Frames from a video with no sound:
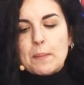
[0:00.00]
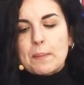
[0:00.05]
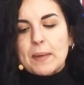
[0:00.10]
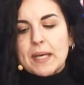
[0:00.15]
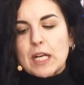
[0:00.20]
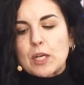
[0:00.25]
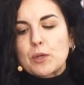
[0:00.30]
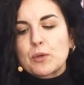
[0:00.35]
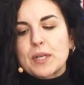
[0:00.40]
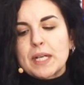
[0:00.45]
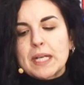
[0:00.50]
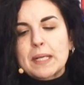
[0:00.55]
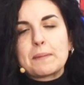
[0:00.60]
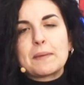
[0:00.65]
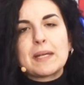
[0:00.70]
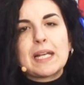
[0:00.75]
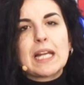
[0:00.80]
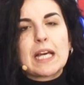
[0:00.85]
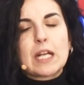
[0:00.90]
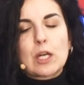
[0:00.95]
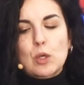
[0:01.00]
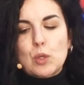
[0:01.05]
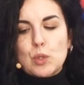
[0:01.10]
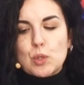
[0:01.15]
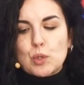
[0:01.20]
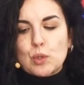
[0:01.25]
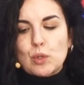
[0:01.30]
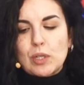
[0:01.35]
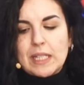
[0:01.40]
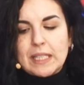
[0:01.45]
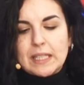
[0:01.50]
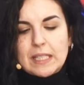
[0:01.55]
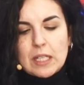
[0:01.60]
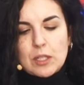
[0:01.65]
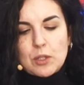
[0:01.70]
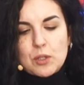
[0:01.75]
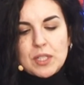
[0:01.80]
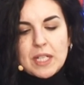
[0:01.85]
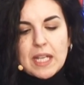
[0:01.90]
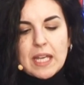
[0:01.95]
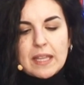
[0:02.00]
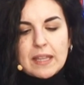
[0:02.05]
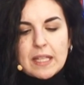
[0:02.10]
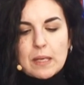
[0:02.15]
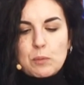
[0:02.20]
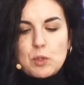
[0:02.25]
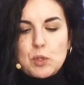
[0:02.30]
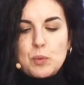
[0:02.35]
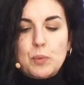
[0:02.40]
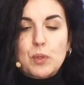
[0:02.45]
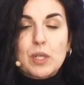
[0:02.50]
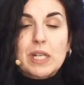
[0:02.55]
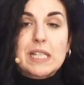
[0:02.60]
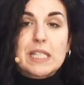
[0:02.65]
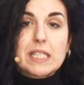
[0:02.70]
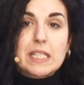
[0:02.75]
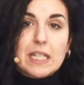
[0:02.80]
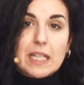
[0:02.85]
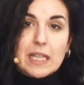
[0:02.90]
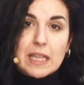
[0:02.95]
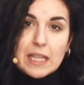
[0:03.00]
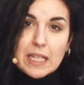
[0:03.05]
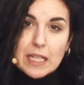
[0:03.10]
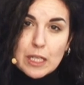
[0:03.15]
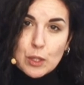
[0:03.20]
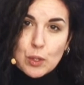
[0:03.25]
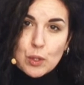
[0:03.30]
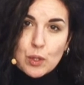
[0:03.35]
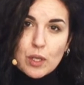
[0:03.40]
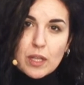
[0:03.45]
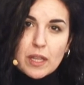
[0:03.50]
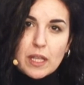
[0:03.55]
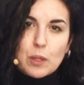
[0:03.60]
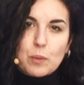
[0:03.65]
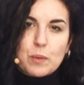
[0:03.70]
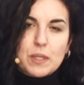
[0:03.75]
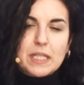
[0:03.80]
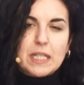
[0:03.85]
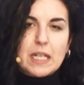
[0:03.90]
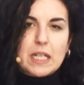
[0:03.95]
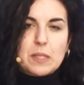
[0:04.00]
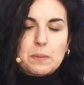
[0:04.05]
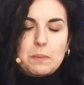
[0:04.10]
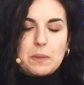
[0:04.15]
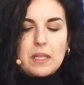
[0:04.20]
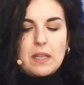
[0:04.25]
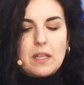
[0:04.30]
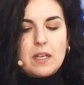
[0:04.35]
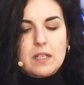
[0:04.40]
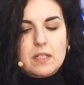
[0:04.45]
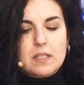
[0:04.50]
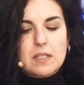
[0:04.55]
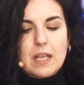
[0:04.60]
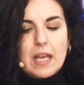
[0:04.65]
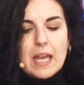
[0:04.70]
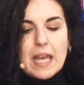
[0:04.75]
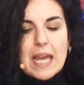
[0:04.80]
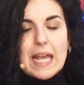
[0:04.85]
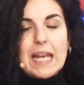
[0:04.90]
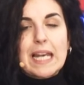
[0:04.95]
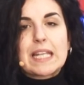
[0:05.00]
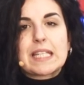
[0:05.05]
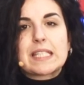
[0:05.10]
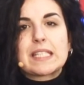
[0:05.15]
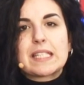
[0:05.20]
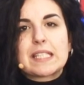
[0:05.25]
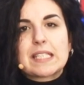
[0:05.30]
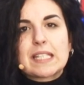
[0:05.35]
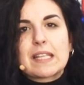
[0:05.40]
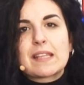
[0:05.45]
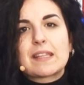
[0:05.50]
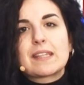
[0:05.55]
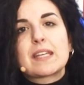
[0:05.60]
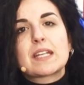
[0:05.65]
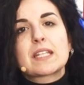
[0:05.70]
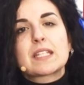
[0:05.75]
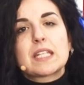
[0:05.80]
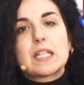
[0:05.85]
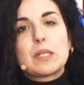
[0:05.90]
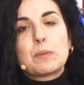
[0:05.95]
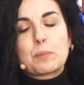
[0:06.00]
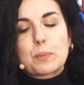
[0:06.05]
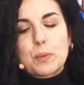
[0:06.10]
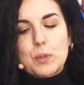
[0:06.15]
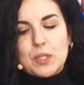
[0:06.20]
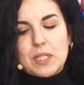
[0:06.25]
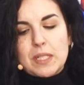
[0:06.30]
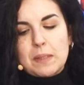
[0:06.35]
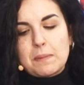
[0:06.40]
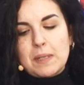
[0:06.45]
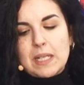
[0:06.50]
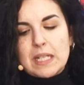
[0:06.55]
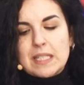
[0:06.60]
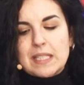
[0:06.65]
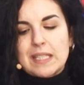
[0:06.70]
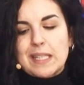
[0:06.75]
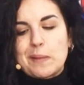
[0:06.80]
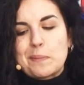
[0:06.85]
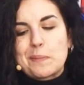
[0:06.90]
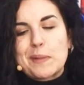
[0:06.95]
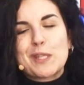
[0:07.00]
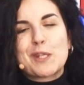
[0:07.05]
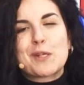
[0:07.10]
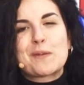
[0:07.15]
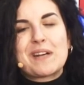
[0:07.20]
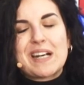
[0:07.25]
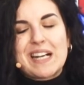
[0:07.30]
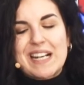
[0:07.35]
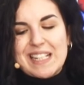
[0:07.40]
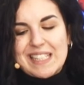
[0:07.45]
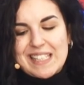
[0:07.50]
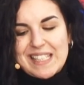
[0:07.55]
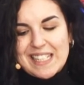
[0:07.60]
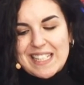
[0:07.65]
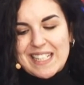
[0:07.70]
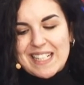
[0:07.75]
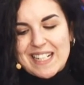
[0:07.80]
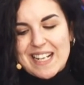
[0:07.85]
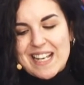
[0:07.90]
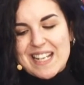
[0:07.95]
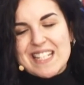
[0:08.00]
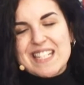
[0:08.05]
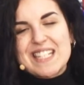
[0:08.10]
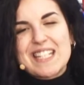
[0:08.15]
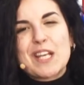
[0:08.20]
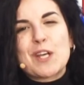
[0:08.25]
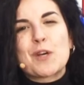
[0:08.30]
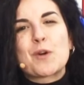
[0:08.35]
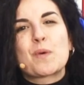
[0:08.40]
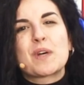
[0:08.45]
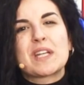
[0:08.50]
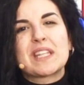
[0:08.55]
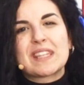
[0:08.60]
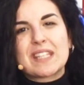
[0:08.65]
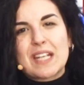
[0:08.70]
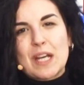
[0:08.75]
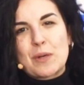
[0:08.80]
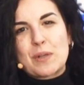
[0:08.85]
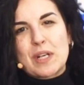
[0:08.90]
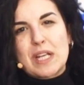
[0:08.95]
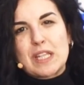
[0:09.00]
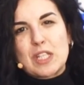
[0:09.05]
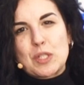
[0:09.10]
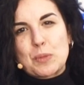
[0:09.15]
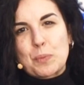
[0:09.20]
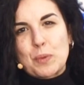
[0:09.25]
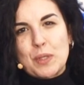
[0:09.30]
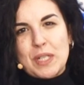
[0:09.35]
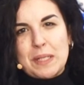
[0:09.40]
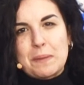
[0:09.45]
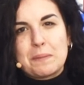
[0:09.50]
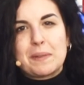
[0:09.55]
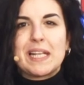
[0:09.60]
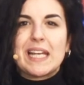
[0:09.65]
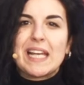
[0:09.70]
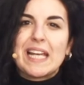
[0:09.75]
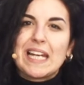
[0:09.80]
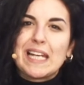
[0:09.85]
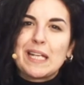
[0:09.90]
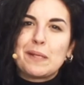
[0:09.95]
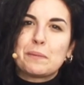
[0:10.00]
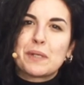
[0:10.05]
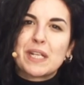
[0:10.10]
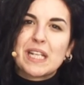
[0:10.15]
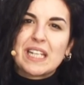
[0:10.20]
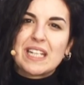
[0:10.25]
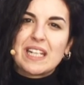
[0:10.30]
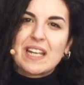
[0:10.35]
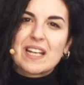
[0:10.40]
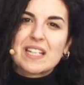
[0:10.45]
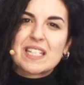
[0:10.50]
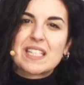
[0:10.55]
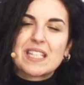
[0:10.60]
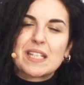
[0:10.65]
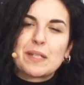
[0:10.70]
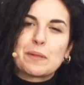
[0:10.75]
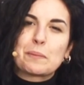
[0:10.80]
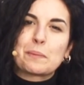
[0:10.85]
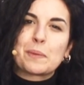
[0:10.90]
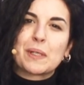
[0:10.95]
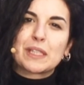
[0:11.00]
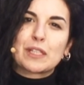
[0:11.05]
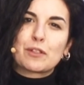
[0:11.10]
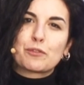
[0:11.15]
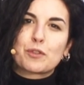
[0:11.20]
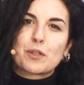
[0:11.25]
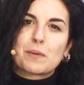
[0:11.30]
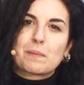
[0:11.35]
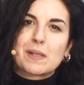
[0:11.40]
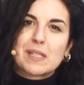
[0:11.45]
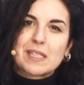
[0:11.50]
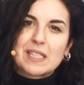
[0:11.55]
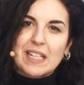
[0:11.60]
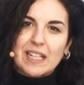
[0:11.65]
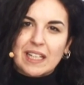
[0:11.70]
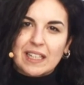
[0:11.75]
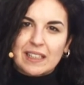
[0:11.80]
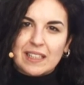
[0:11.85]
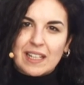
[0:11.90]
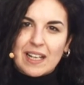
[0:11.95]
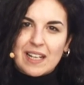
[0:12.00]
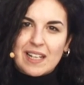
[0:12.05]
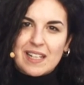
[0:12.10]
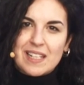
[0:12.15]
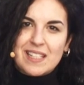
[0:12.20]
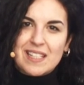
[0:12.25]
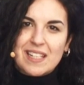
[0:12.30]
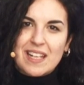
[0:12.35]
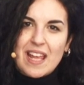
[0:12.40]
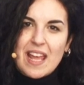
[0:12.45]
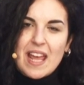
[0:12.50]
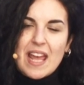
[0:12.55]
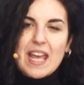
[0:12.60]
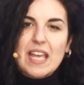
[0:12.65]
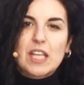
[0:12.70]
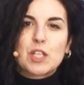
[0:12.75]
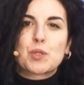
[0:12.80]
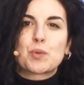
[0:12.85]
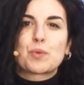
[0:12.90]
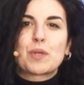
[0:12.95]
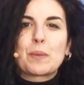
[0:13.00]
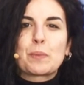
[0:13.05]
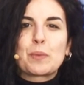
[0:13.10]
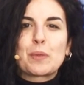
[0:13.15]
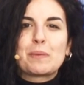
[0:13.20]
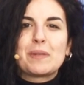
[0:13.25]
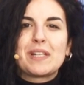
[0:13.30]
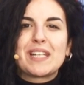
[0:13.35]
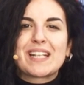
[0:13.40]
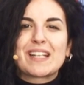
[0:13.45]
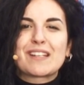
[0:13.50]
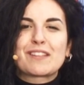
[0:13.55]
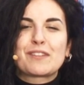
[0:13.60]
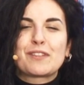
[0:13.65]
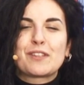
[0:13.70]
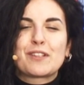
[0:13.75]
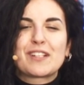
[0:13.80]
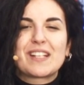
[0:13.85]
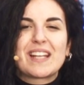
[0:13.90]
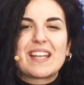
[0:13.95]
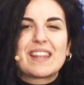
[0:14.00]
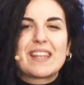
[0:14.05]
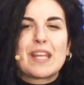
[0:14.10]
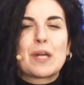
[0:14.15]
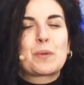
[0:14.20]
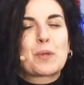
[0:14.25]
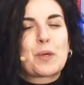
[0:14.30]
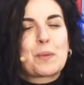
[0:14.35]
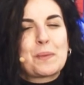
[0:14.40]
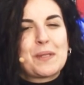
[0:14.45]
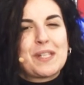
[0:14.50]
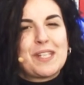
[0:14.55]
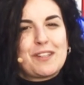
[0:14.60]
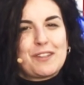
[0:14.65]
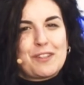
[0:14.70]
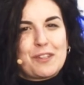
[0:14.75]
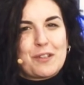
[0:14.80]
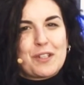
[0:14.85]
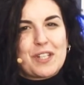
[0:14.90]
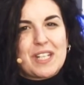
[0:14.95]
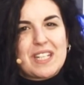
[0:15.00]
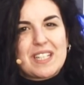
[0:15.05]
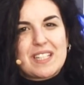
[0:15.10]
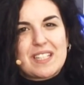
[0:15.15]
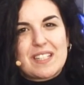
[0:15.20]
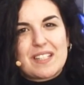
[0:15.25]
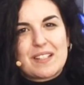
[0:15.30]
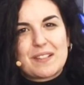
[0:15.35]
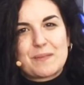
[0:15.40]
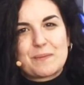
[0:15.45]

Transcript: para no revelar los solitarios que andamos por el sendero de nuestras vidas. Las distancias imposibles de Pedro Bajatierra se encuentra ahora disponible en librerías y en plataformas digitales. Es una publicación de Europericiones.